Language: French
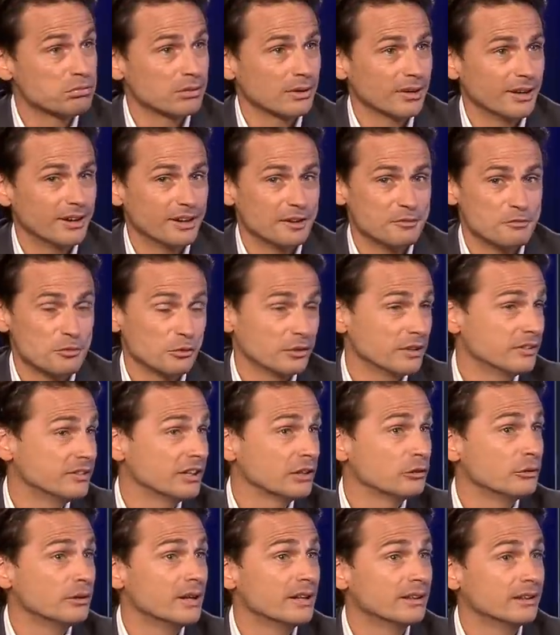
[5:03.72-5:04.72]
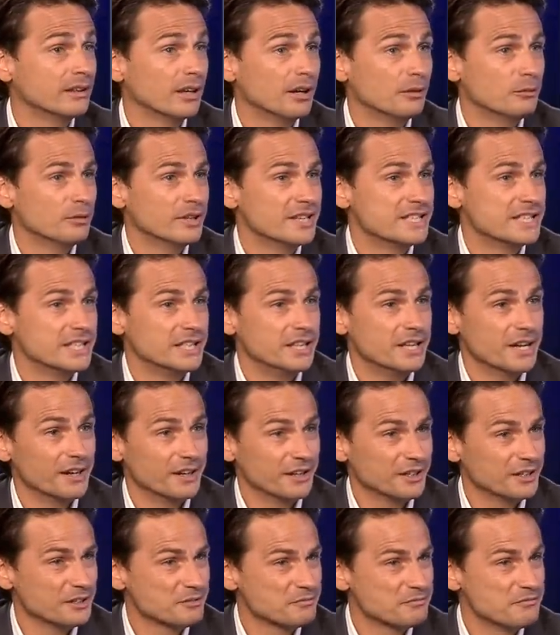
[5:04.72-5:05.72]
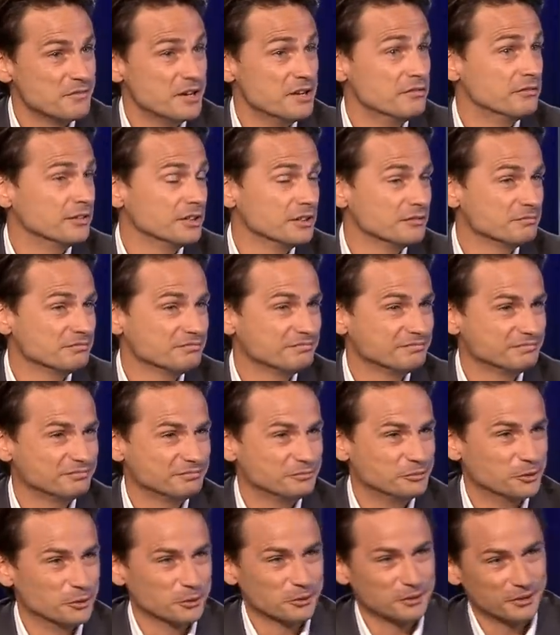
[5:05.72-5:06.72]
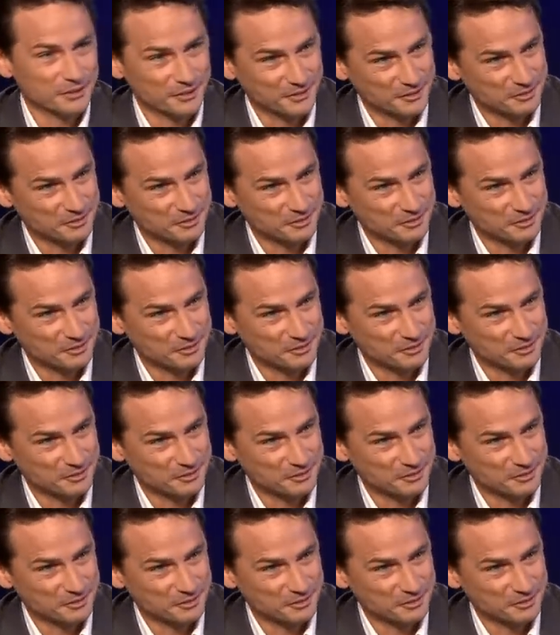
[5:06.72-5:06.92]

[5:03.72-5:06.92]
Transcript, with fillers: pour, la, pour les arts de la table, les cigares, les vins. Donc, euh,